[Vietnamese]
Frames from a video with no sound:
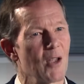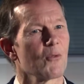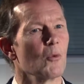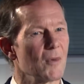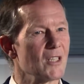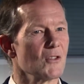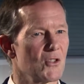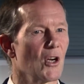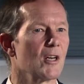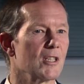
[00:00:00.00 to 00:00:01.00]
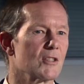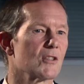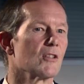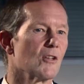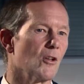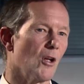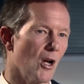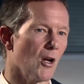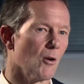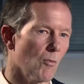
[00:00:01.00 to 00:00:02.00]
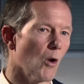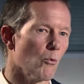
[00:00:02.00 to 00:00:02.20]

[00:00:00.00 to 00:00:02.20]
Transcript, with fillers: trong một căn phòng thiết kế riêng cho quá trình này.